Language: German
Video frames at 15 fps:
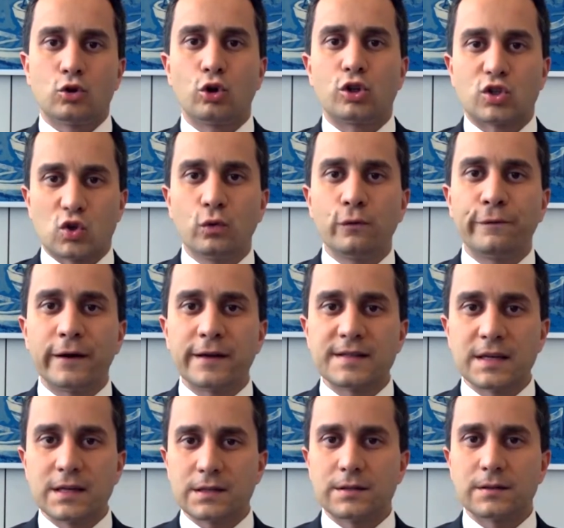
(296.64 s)
Durch
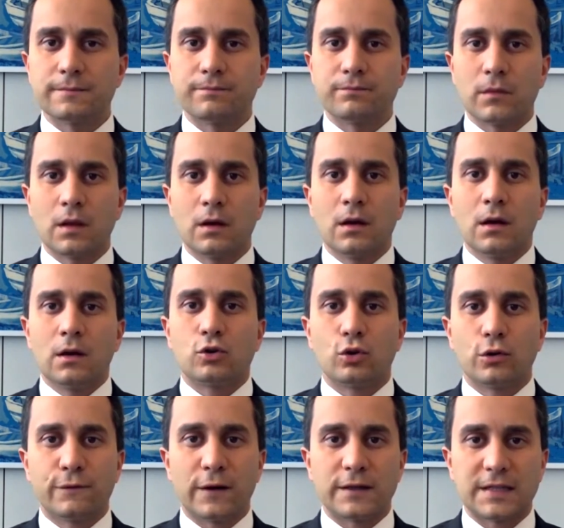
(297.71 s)
Zuversicht,
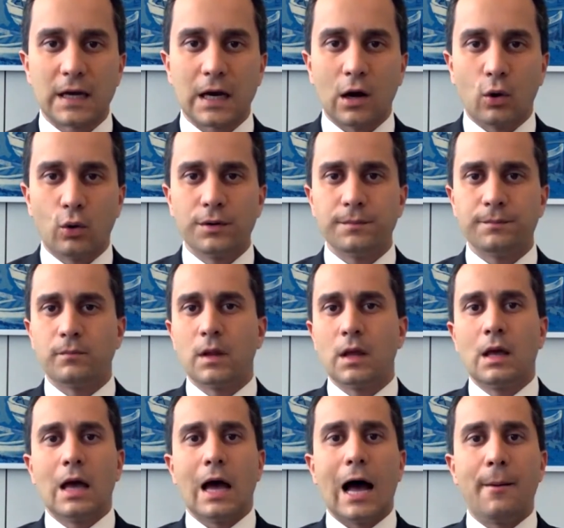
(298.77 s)
durch Vertrauen
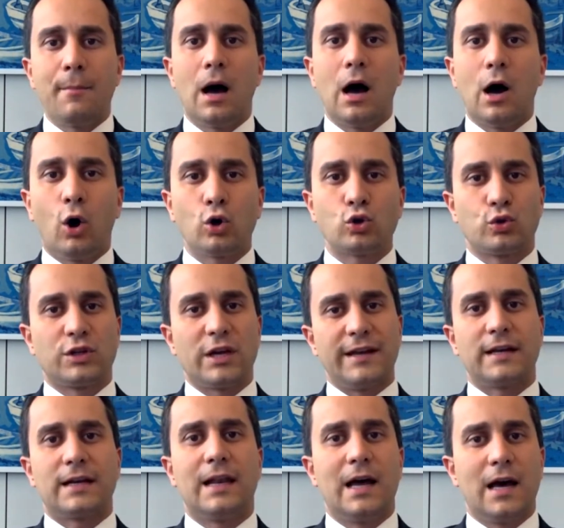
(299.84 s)
aber auch durch
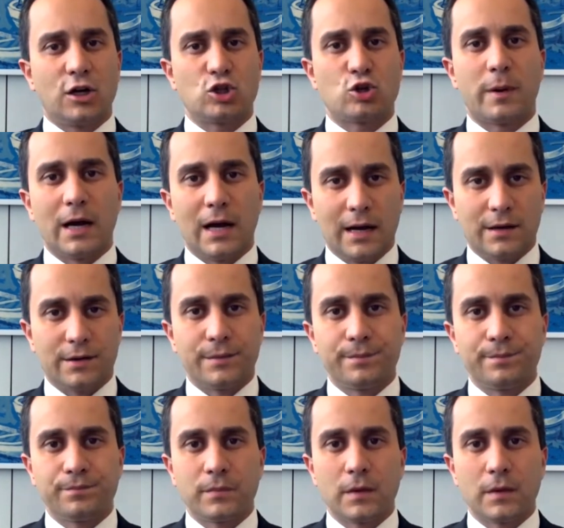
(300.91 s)
eine klare Sprache.